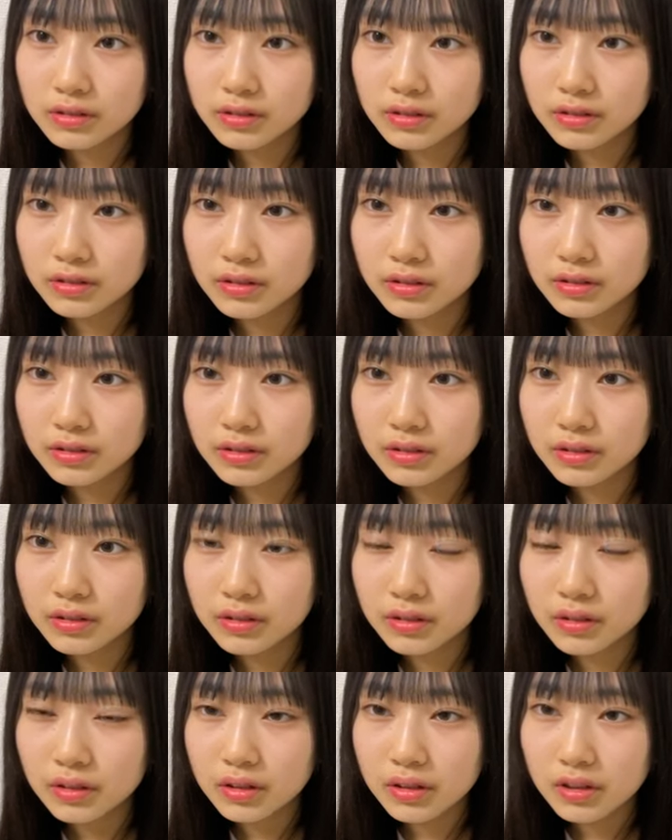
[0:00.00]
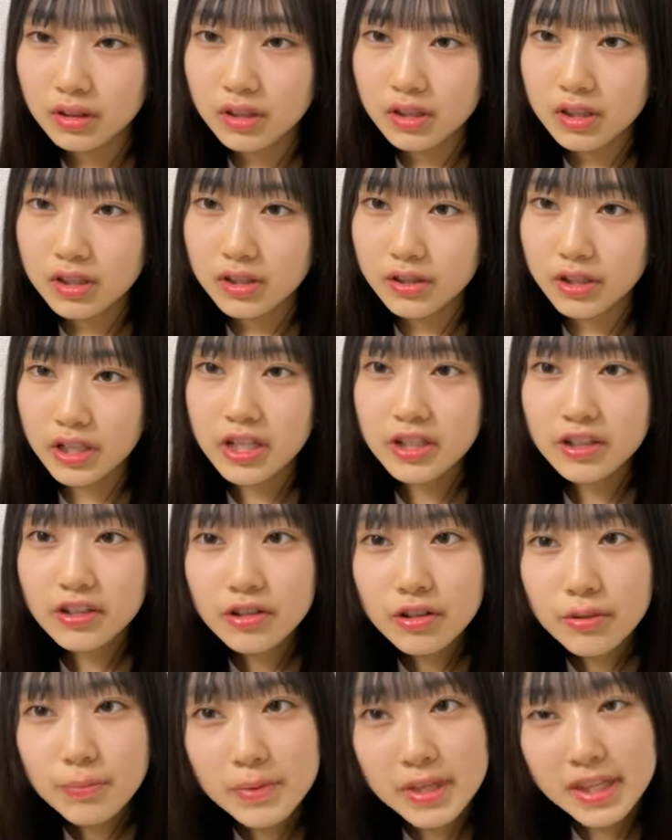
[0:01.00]
そうそうそう
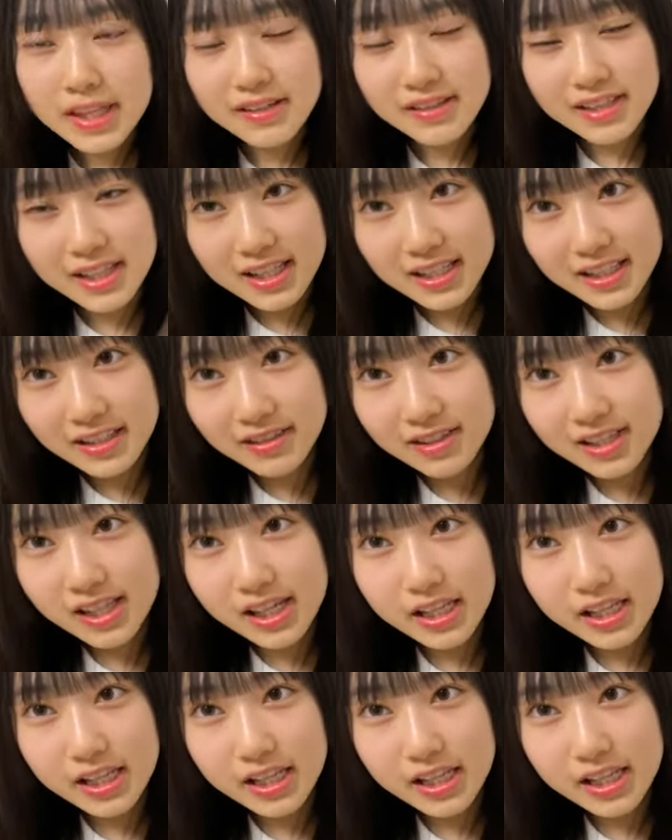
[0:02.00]
リンクコピーたくさんしてく